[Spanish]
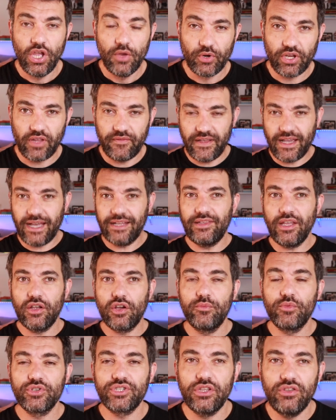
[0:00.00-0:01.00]
Porque fíjate
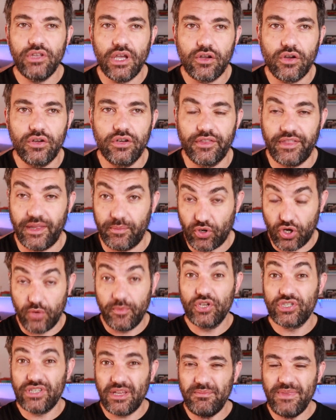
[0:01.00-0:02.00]
cómo se dio a conocer, por lo
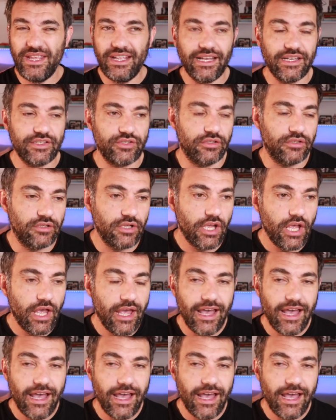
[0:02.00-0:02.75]
menos en mi caso.